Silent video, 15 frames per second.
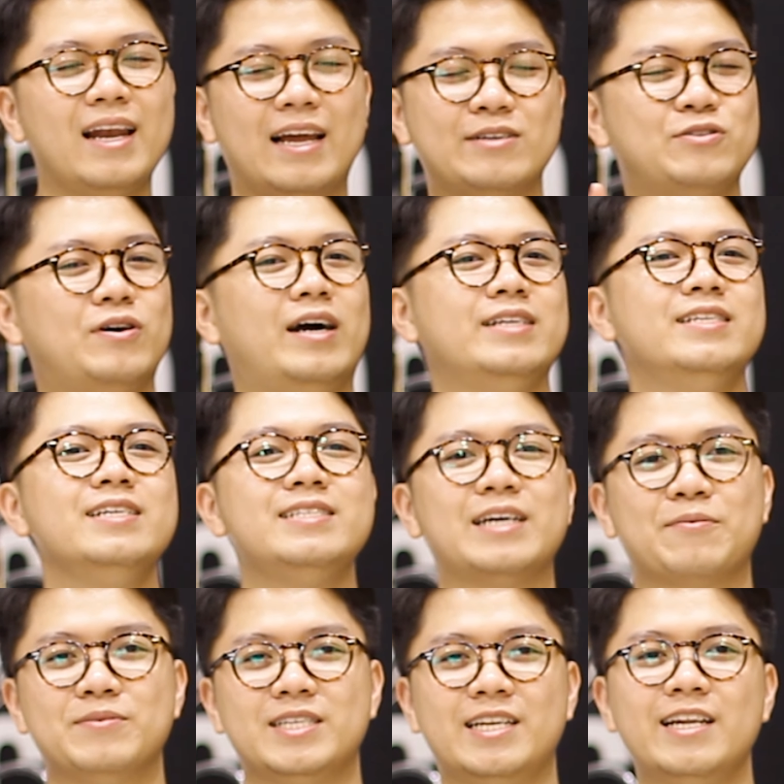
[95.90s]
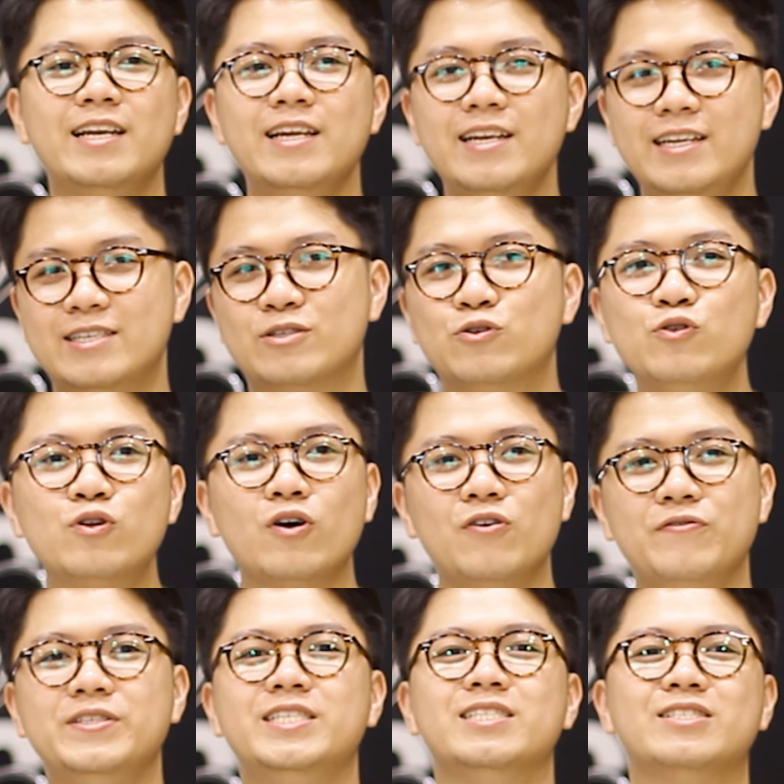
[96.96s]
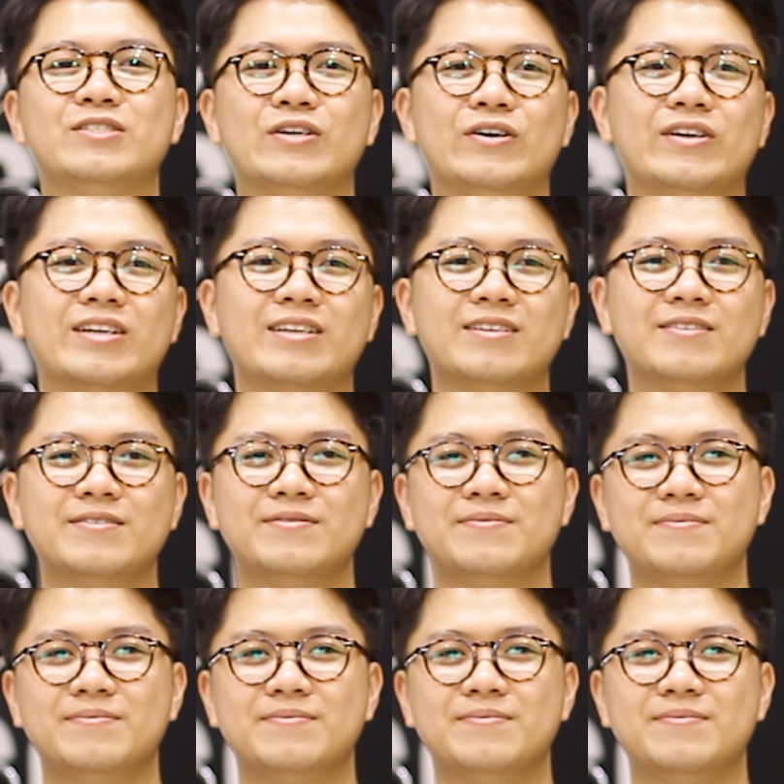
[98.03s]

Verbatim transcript: langsung aja cek mesin ini di Skuro Official Store.